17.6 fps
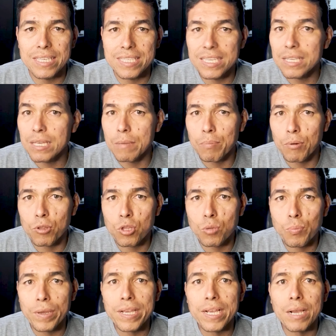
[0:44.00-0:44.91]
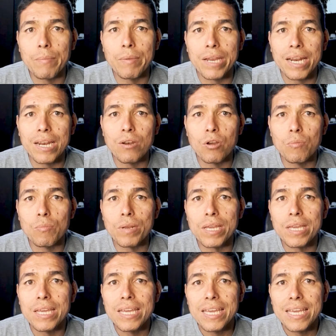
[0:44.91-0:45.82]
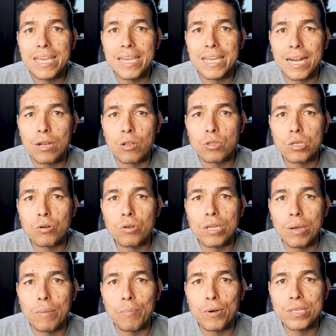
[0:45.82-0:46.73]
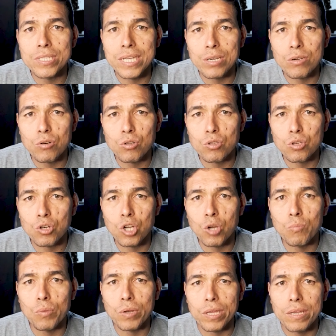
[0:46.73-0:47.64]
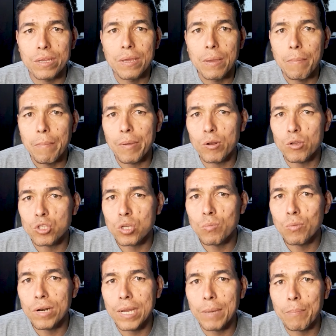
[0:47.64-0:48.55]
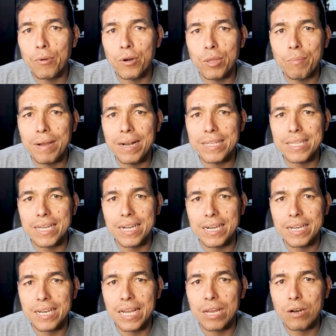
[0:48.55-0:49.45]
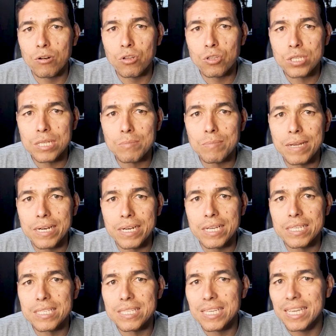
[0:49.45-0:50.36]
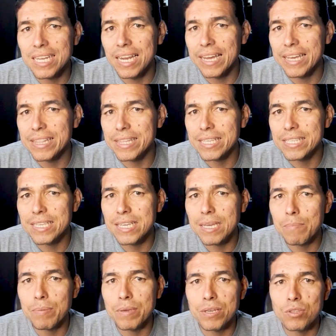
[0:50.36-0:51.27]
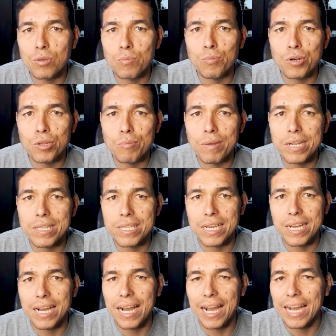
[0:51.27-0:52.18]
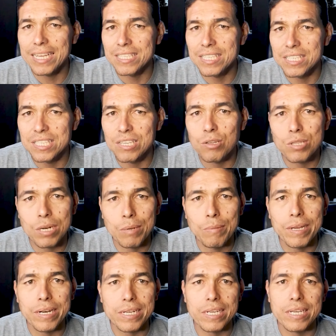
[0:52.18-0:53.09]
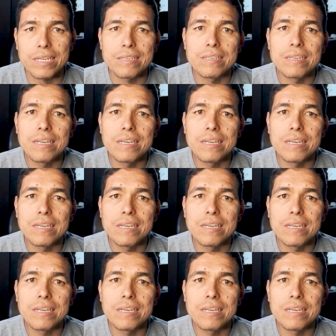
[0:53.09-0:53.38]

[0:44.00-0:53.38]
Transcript: sí, de pronto pueden cambiar el nombre y crear otra unidad policial con otro nombre. Pero es como la Ponimalta, crearon otras marcas y la gente sigue pidiendo Ponimalta, así sea otra marca.